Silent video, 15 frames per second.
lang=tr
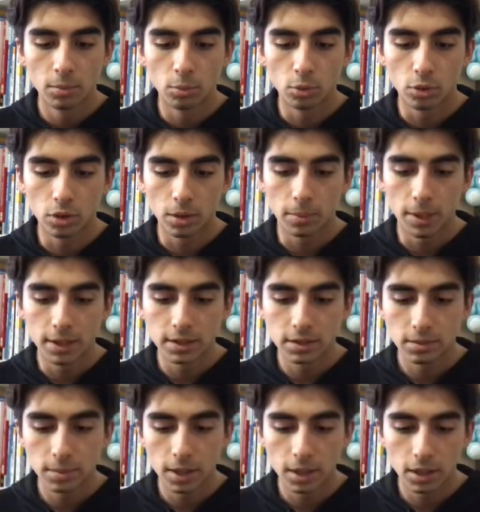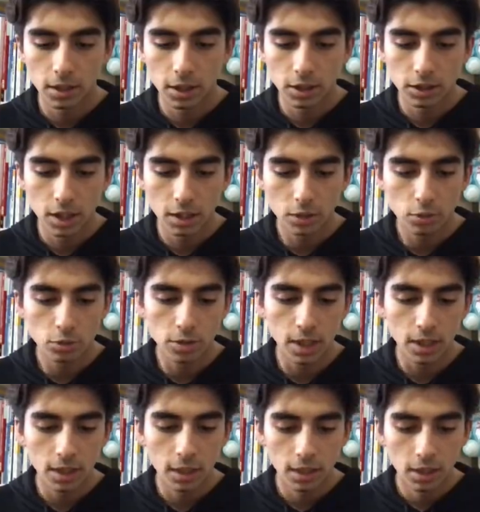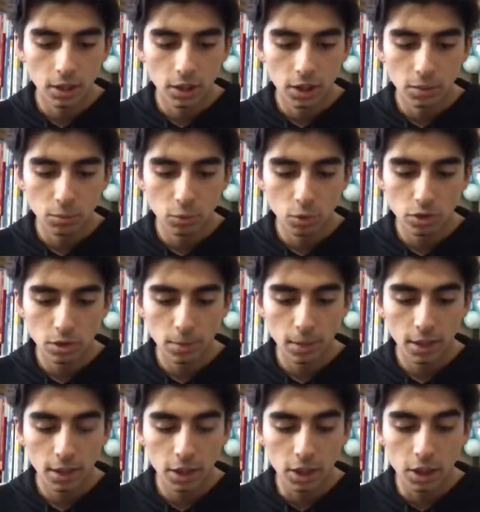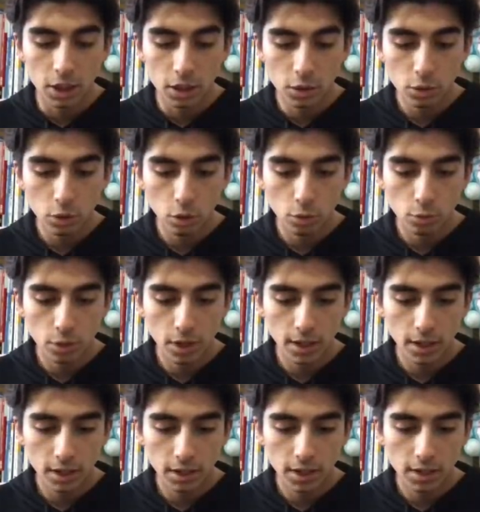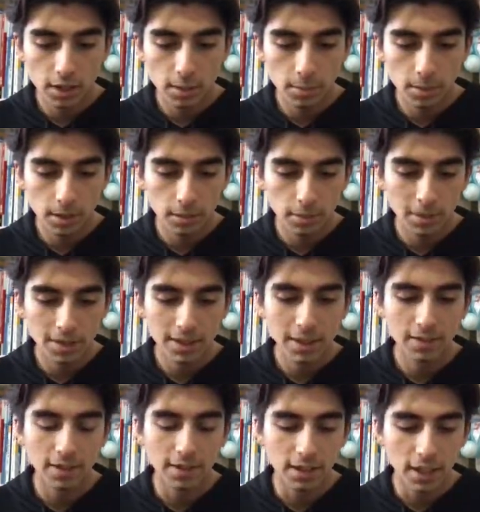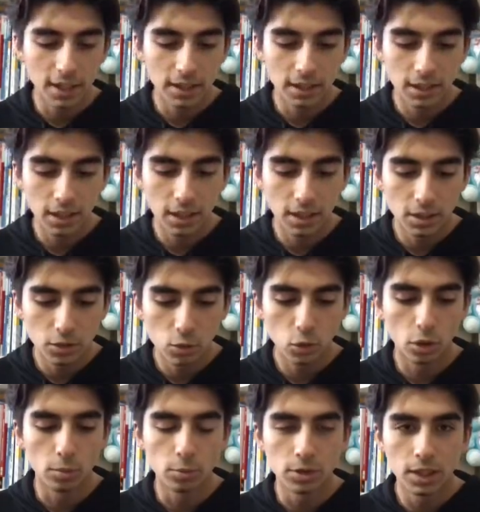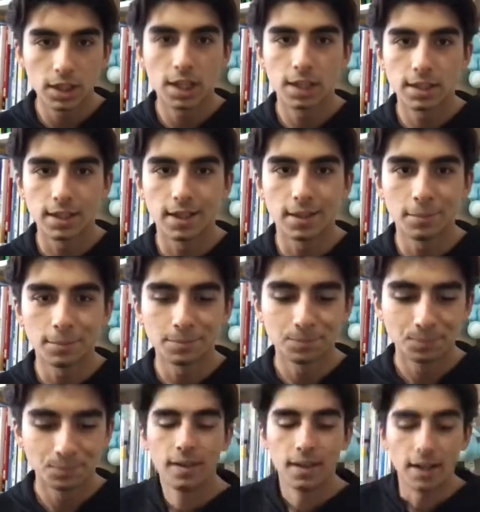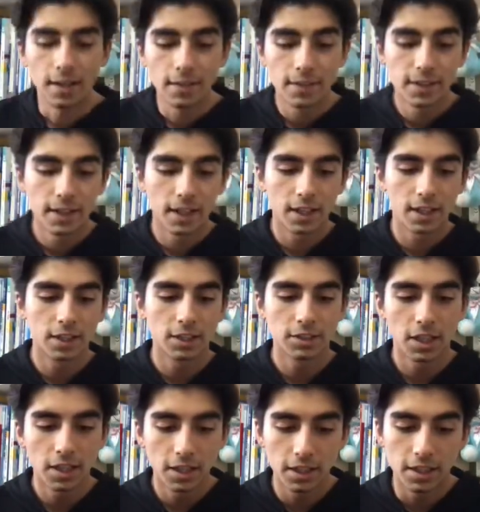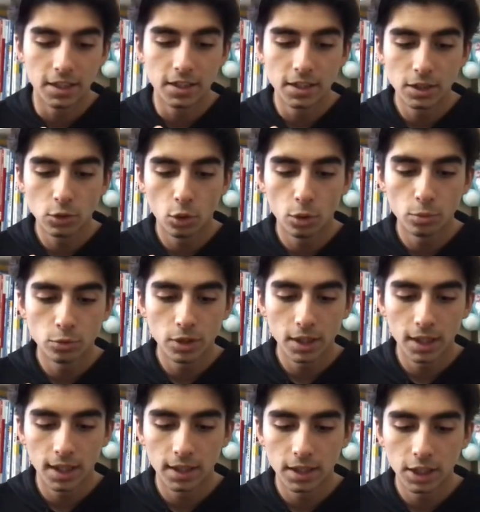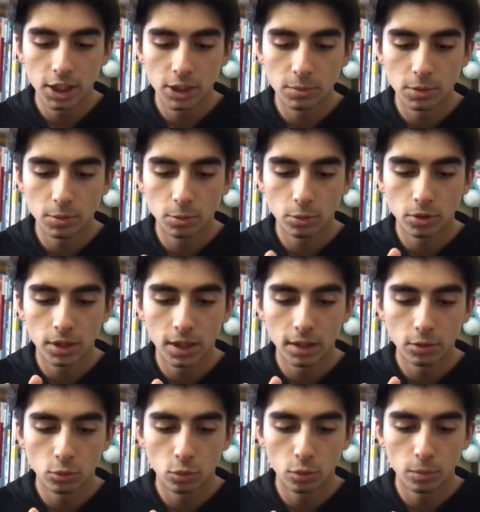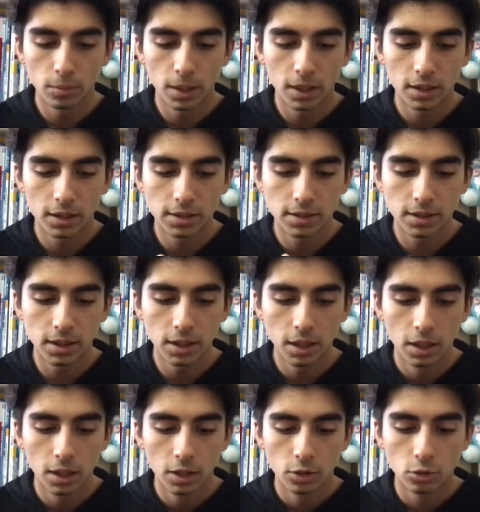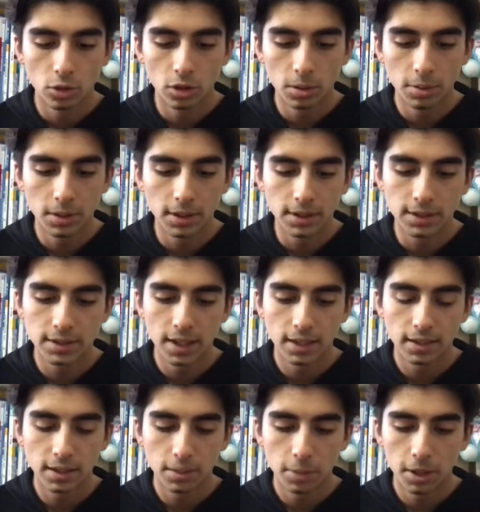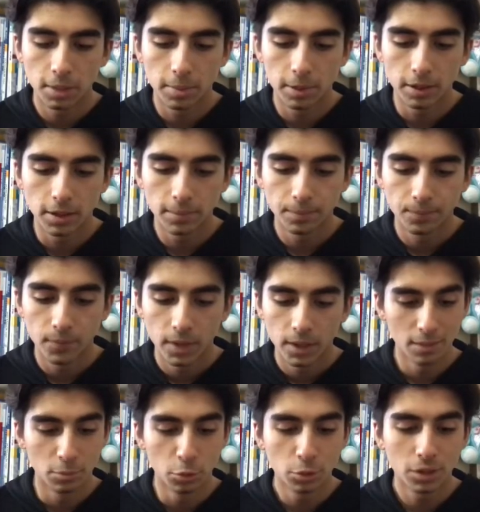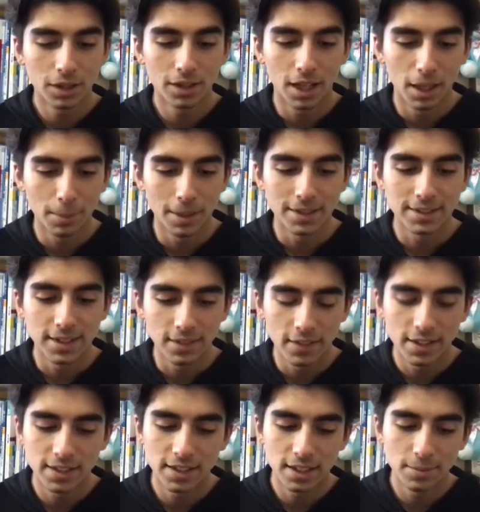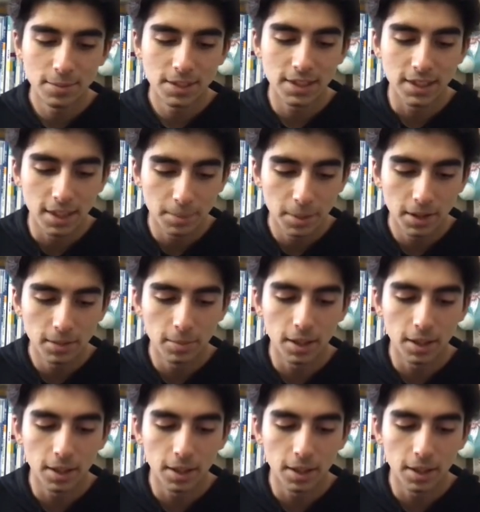Bunu da bastım arkadaşlar. Güzel. Şimdi o zaman ikinci köyümüze artık geçebilir miyiz? Evet artık ikinci köyümüze geçelim. Evet arkadaşlar ikinci köyümüze geldik. Şimdi burada durumlar nasıl? Şöyle bir hızlandırma yapalım. Burada da hemen savaşlarımızı yapalım